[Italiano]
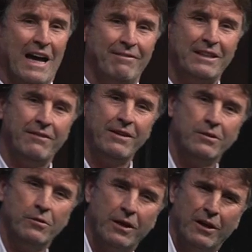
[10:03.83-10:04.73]
Avete
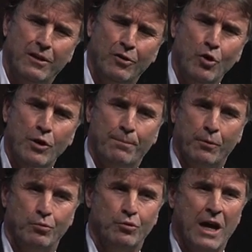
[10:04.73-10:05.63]
visto che noi
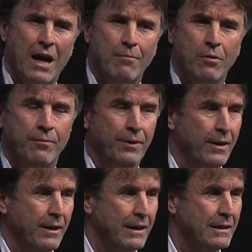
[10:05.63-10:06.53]
produciamo
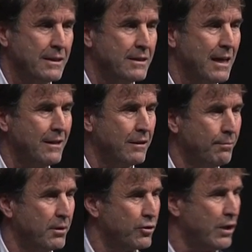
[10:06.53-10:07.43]
il
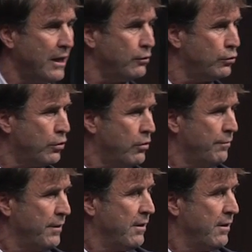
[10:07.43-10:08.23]
60%